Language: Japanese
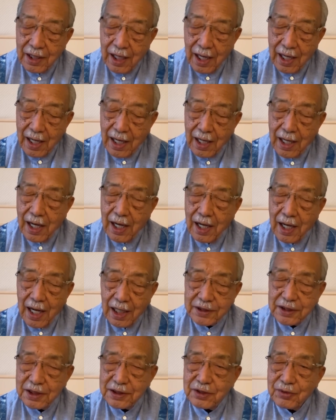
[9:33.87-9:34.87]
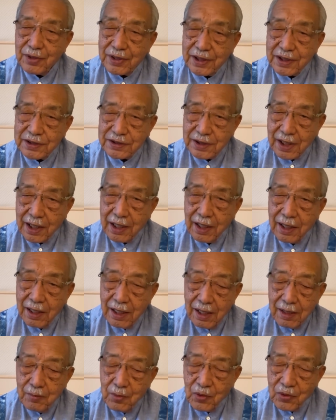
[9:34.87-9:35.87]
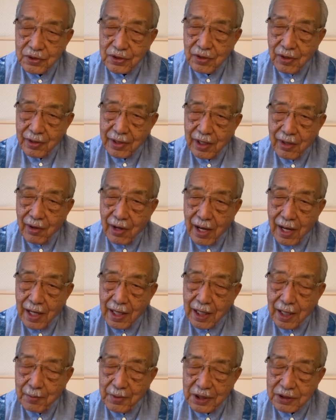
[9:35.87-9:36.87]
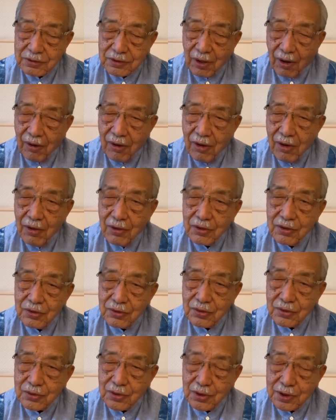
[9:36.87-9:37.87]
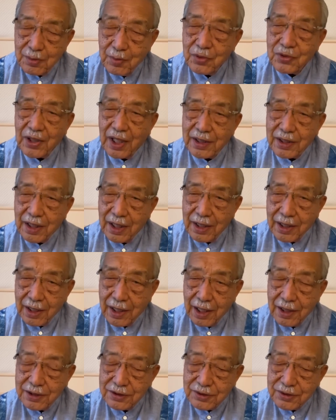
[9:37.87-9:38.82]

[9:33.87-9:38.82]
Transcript: 果てにはですね、もう利上げはやめるということにもなりかねない。